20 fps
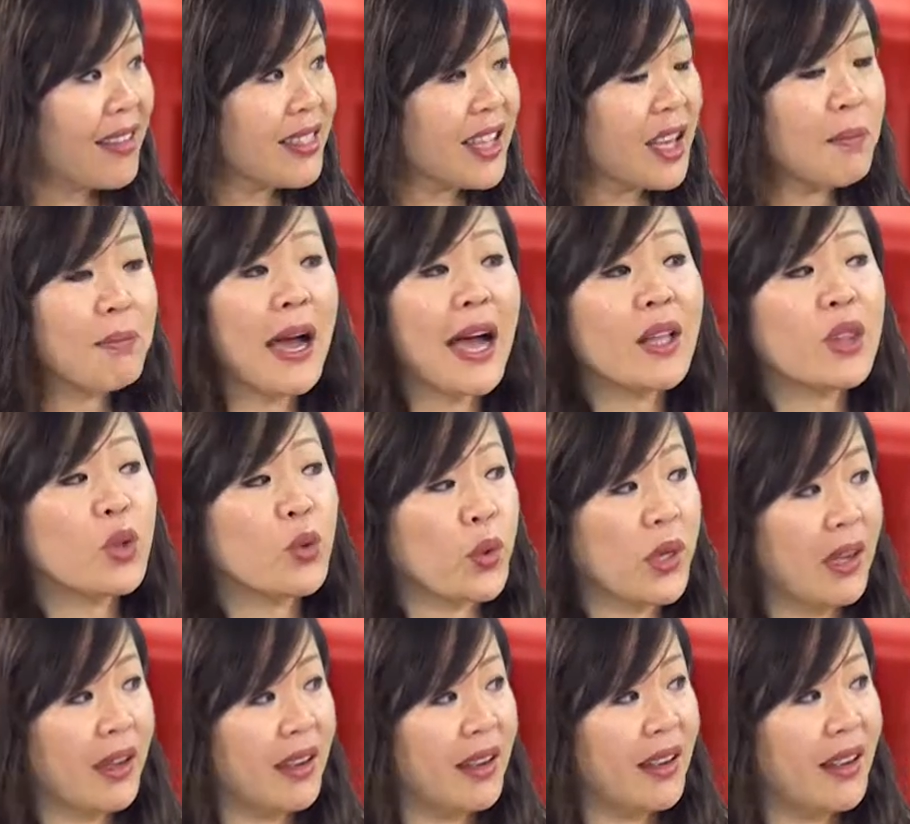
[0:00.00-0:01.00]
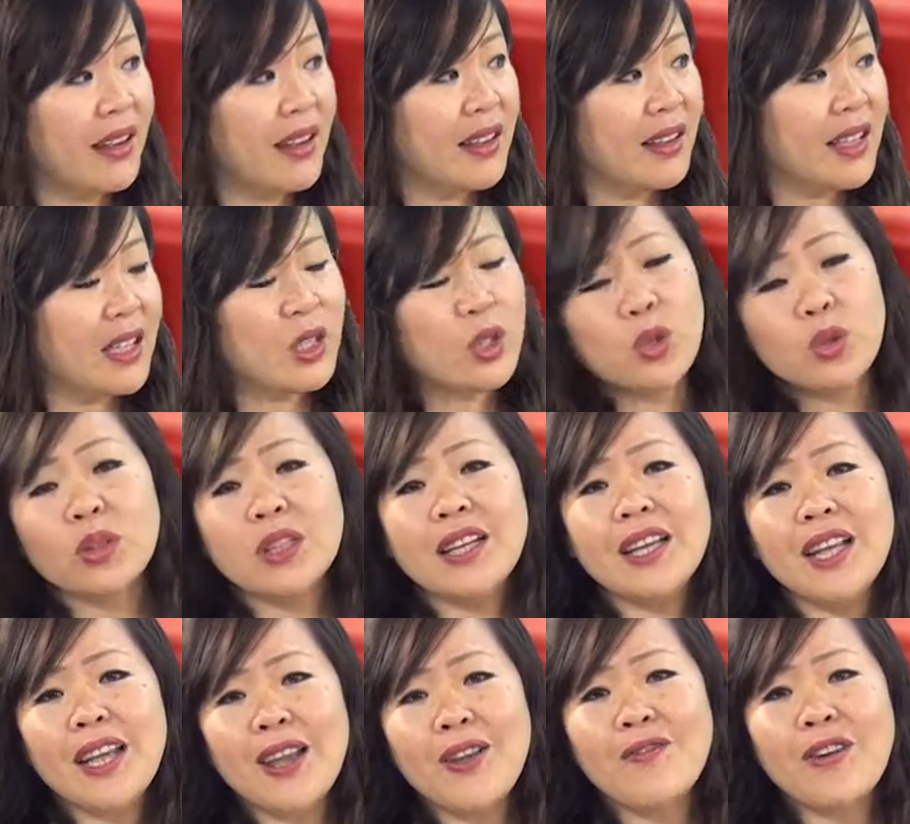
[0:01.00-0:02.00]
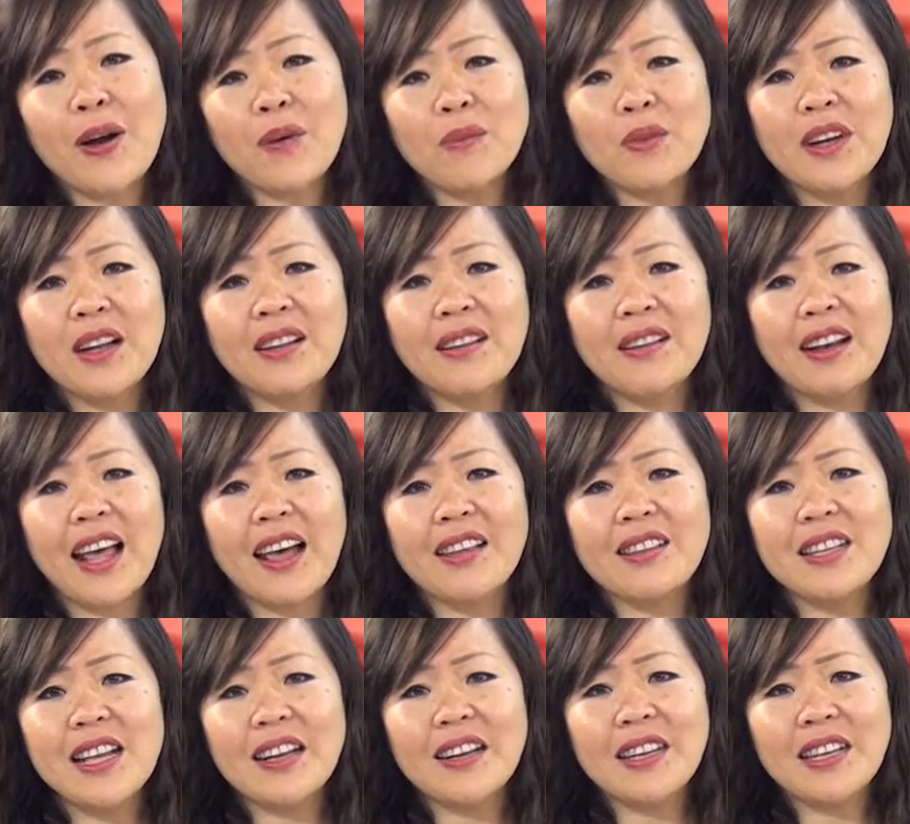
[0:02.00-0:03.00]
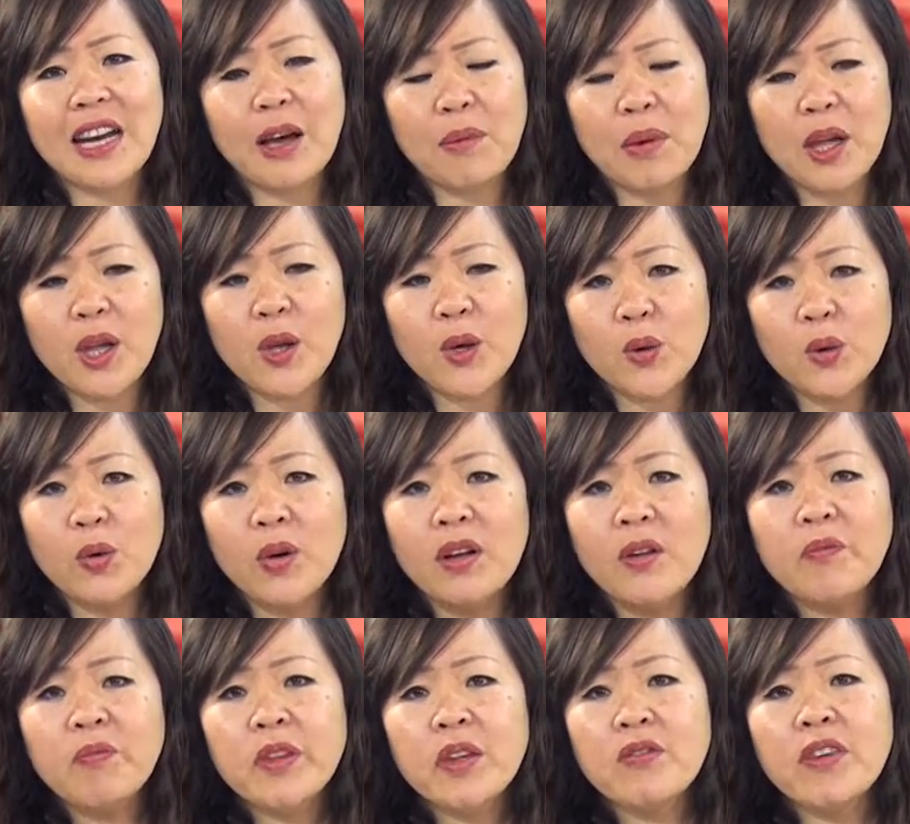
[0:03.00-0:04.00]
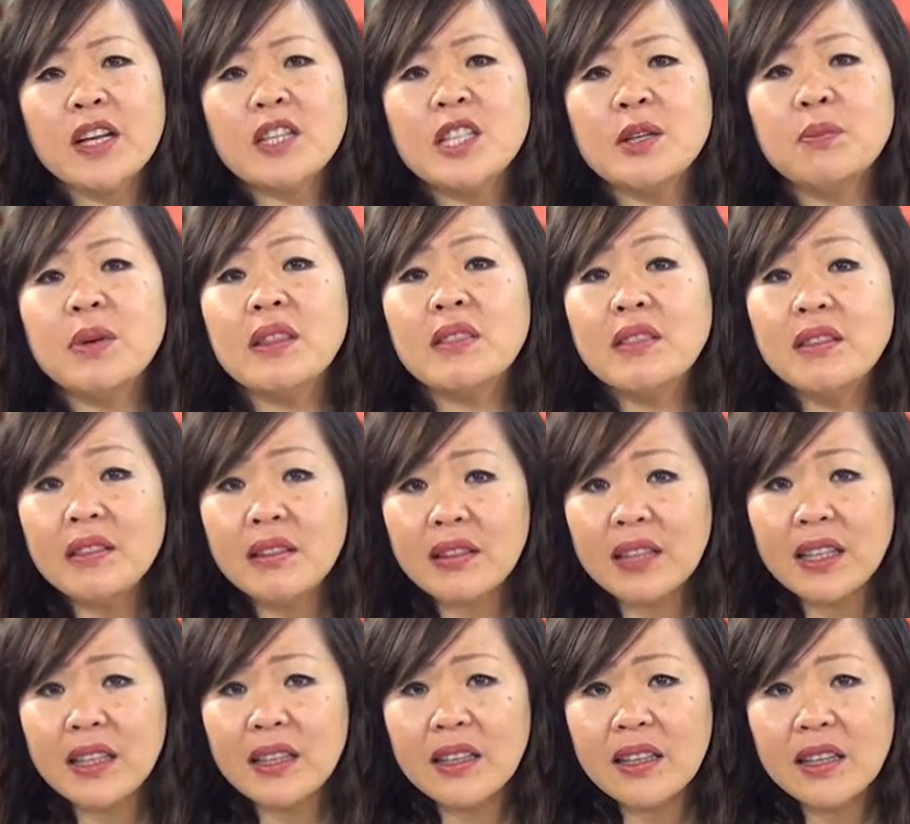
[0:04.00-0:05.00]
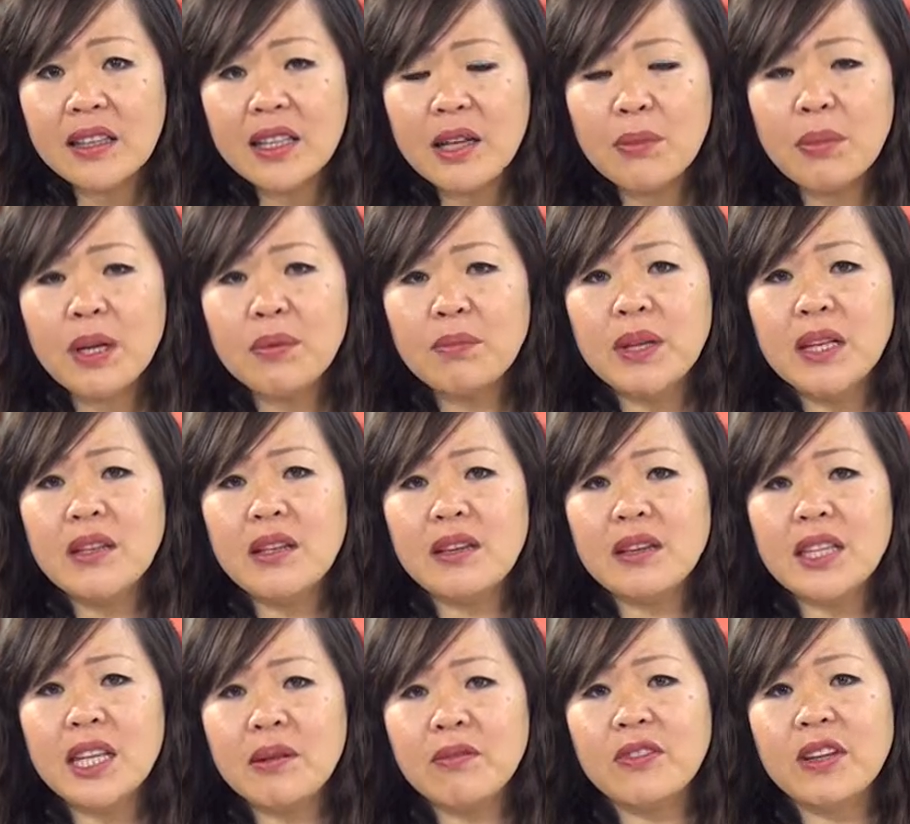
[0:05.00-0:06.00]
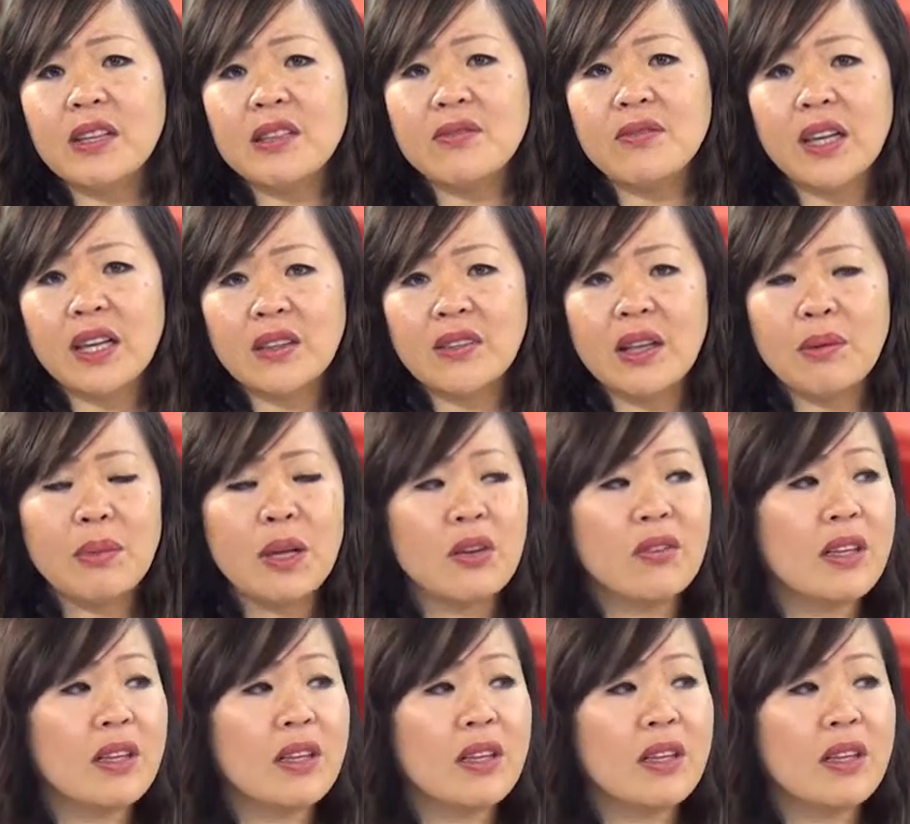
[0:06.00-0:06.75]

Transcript: tới 3 tuổi uh-huh. thì Julie hy vọng đó là gia đình nào mà hiểu phát triển bình thường đó thì mình mới được tìm về, về tìm hiểu